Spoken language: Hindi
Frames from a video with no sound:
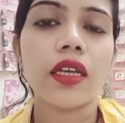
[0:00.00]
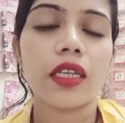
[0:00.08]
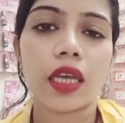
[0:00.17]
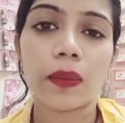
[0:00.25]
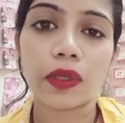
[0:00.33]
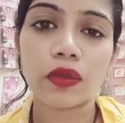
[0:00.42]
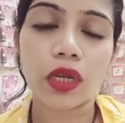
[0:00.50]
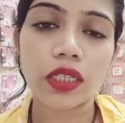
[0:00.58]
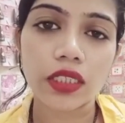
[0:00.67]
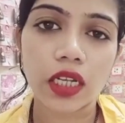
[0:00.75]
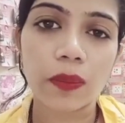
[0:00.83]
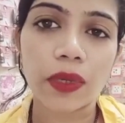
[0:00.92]
कि आपकी दुकान
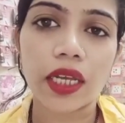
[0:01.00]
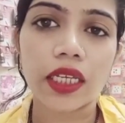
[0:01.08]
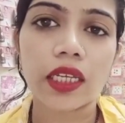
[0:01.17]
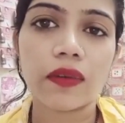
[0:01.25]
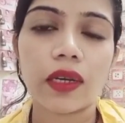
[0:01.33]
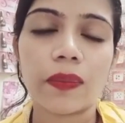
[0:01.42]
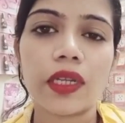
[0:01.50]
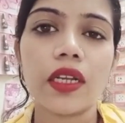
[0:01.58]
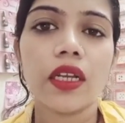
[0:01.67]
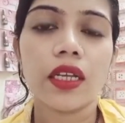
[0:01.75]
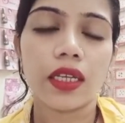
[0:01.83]
चल पाएगी वहाँ पे